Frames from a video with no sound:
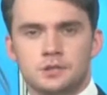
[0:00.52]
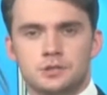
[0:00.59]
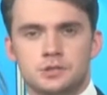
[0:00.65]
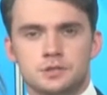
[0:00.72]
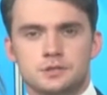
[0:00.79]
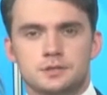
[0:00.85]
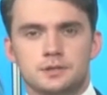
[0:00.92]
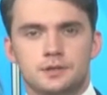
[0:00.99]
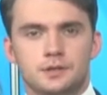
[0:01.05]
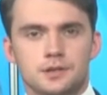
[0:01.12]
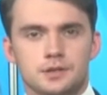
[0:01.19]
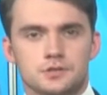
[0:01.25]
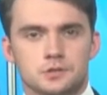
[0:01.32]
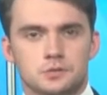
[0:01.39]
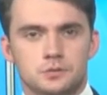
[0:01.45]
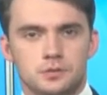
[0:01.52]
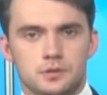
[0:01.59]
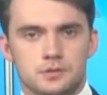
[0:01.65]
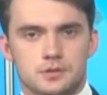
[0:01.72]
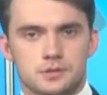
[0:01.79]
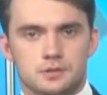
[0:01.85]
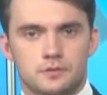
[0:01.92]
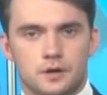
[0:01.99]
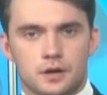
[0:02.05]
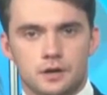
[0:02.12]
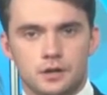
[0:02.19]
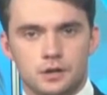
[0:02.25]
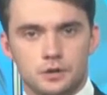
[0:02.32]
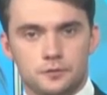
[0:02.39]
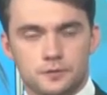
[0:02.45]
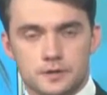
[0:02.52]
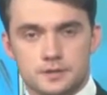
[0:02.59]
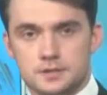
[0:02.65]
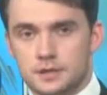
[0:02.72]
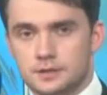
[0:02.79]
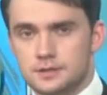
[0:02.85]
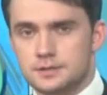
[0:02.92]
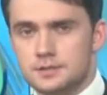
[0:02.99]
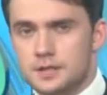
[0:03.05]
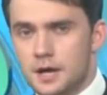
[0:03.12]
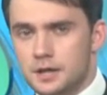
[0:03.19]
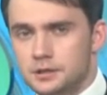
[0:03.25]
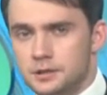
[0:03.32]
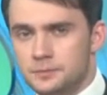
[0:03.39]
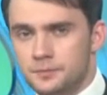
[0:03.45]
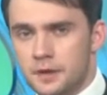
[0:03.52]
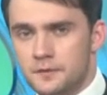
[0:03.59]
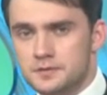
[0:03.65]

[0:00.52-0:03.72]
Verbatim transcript: Чистый лес, улицы, дворы и фасады зданий.